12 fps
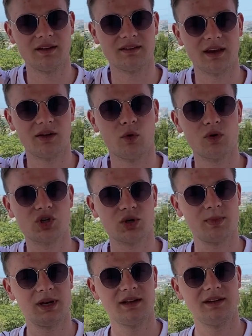Ist dein
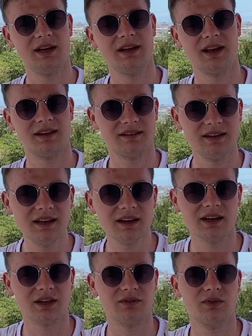Coachability Index
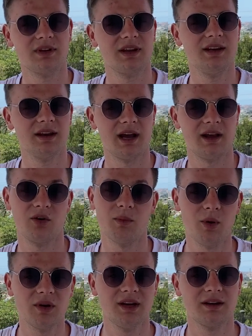niedrig, wird dein Einkommen
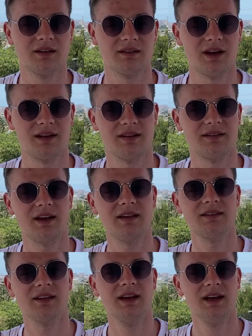auch niedrig sein. Das
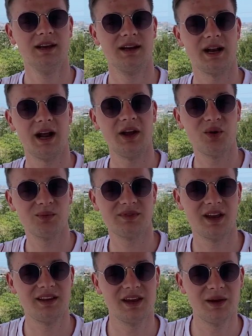heißt, dein Einkommen
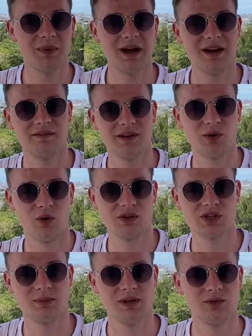zeigt dir immer, wie
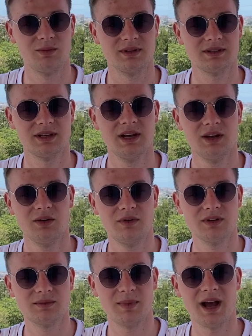coachable du bist. Du
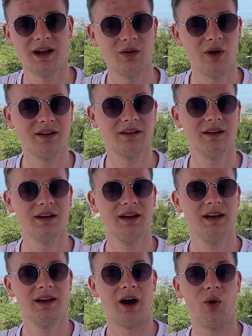wirst merken, Leute,
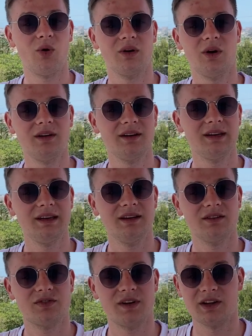auch Leute,
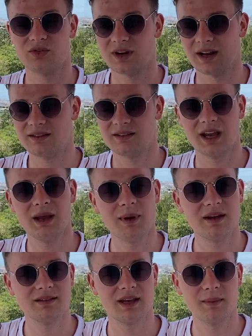die vielleicht schon extrem,
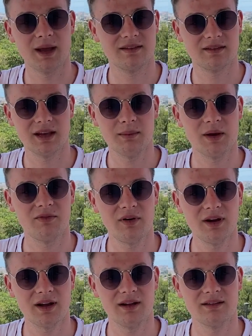extrem, extrem
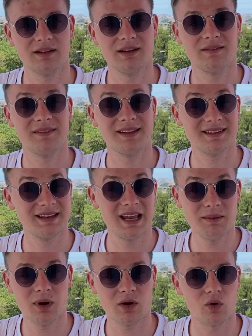erfolgreich sind, sind
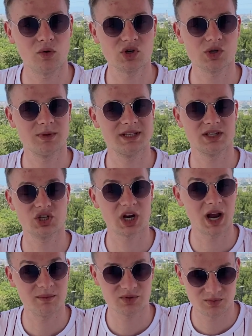immer coachable. Sie
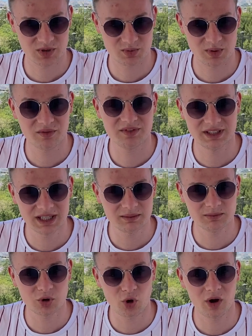schreiben zum Beispiel auf
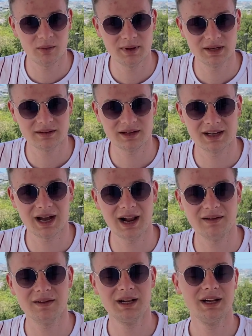jeden Call mit,
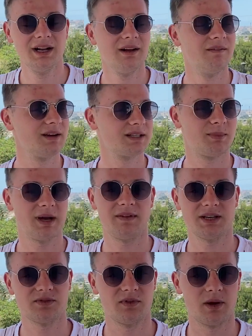egal was bei
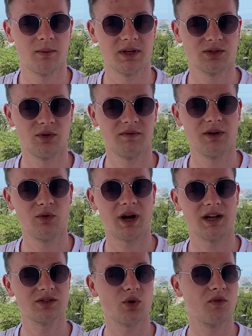was für einer Person, weil du
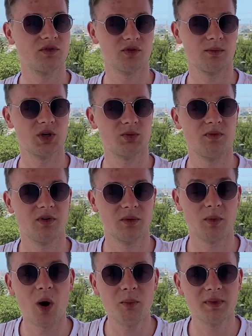kannst auch zum Beispiel von
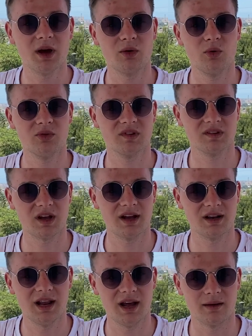einem Obdachlosen
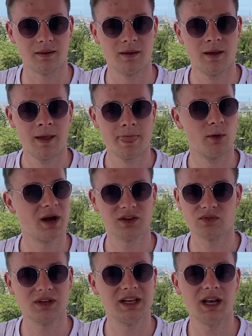Sachen lernen. Du
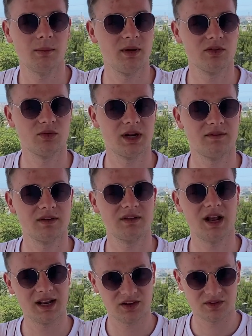kannst von jeder Person etwas
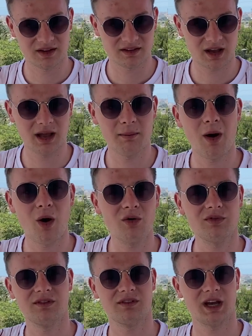lernen, deswegen sei immer
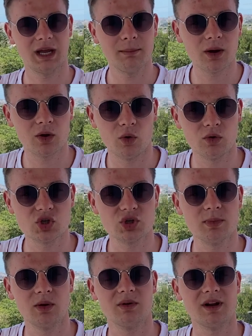offen, sei immer
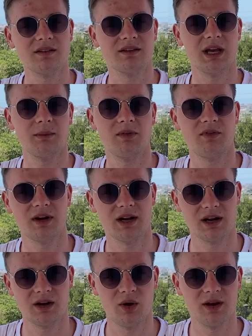coachable und lass dir immer von
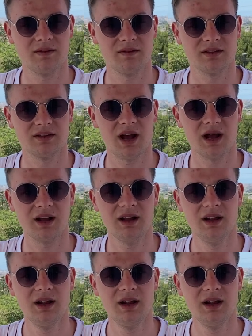anderen Leuten was sagen.